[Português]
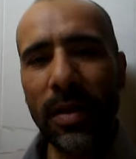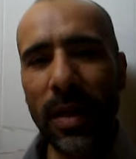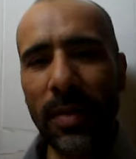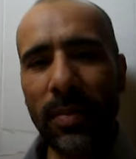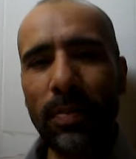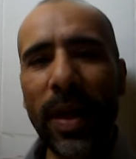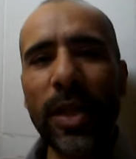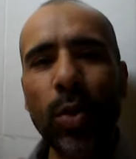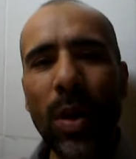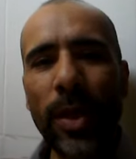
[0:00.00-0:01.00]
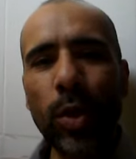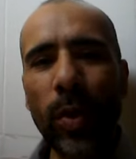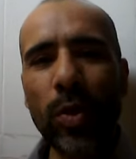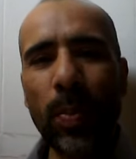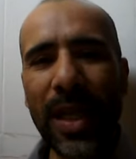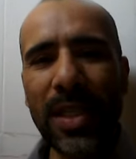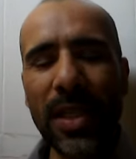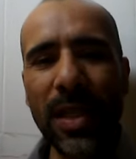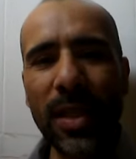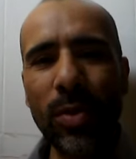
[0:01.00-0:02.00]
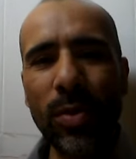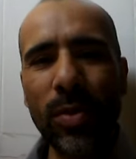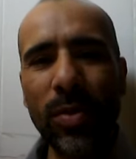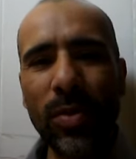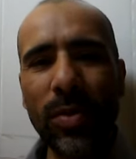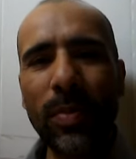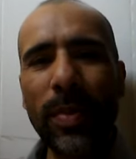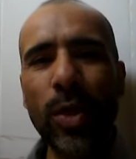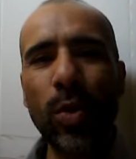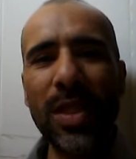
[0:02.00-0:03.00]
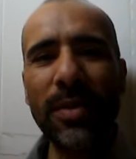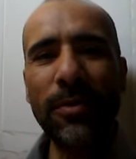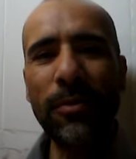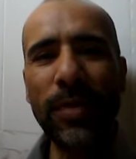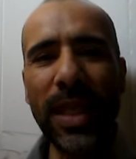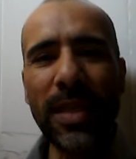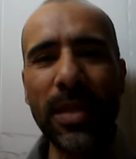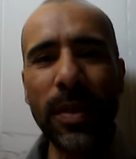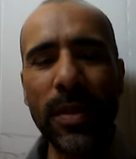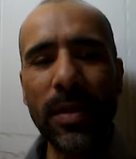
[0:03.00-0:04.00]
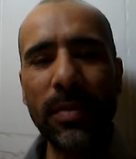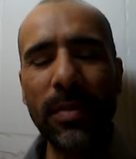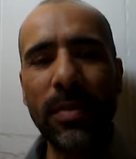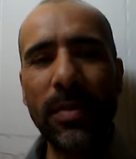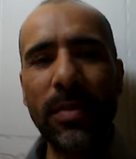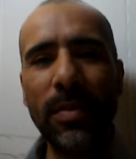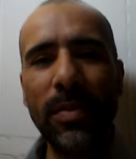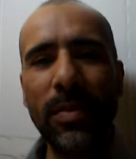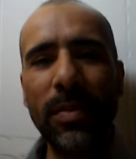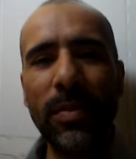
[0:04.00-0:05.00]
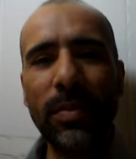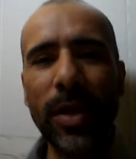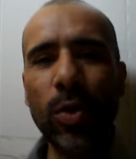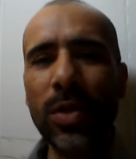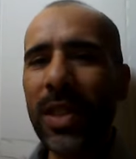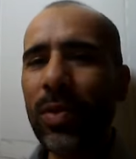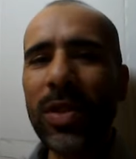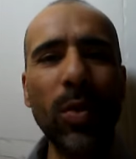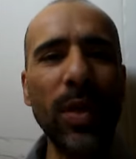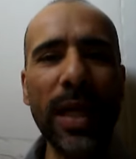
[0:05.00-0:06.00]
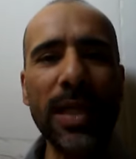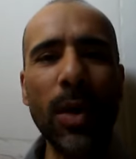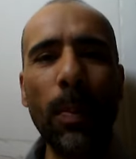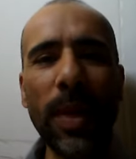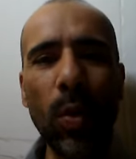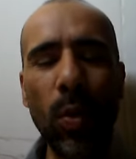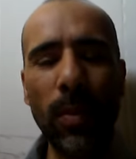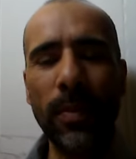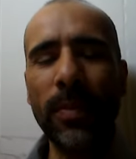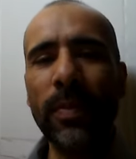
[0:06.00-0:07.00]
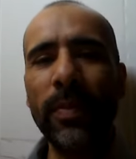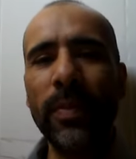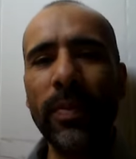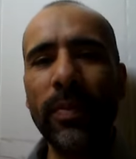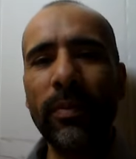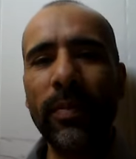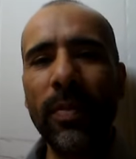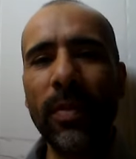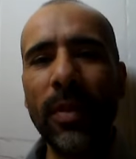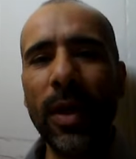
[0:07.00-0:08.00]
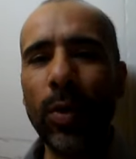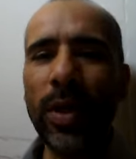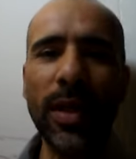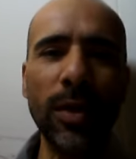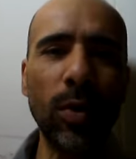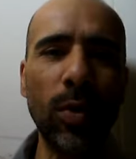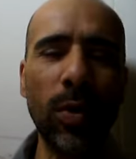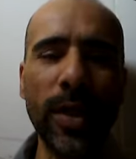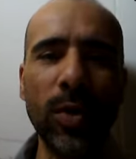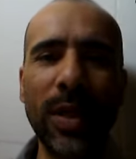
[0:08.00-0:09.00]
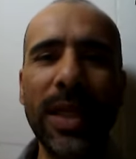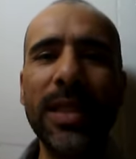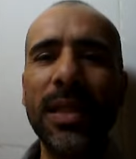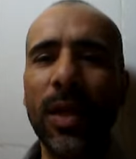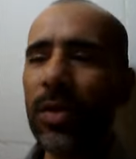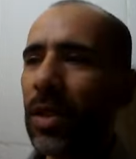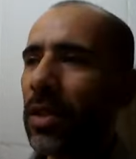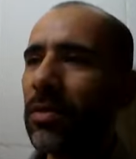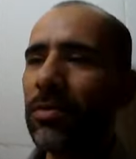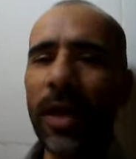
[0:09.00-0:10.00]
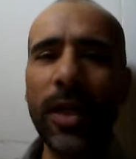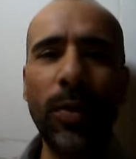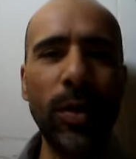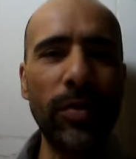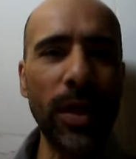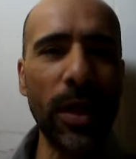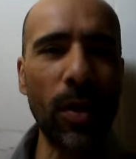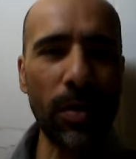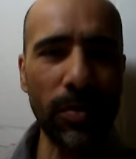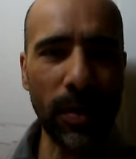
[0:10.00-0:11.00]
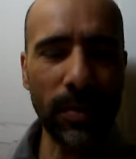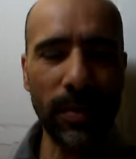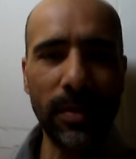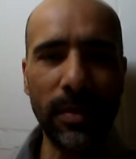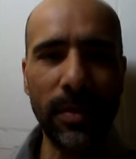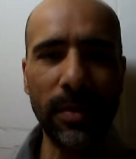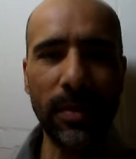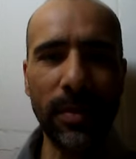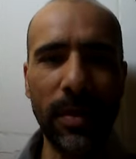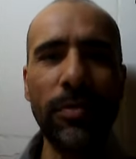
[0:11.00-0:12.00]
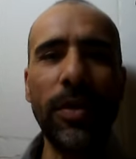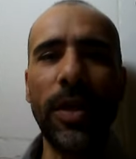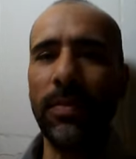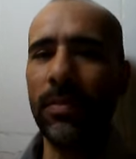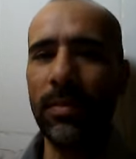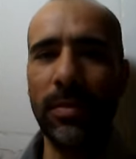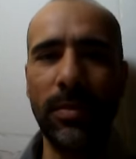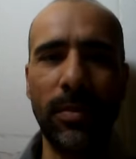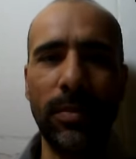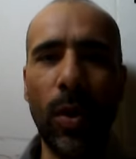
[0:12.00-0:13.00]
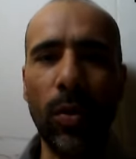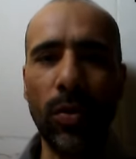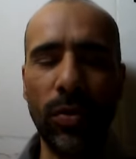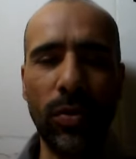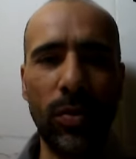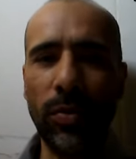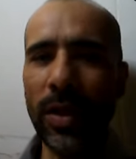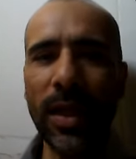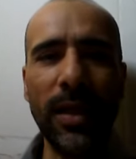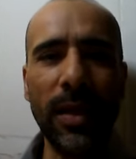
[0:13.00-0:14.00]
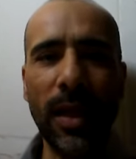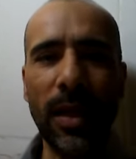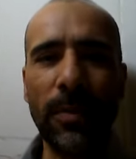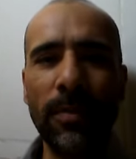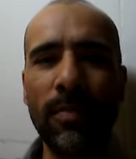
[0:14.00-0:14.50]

Tá? Particularmente conheço pai de santos, pessoas finíssimas, pessoas que não são 10, são mil. E, no entanto, conheço cristãos que não valem 1,99. Enfim, ponto. Não vou entrar em detalhe.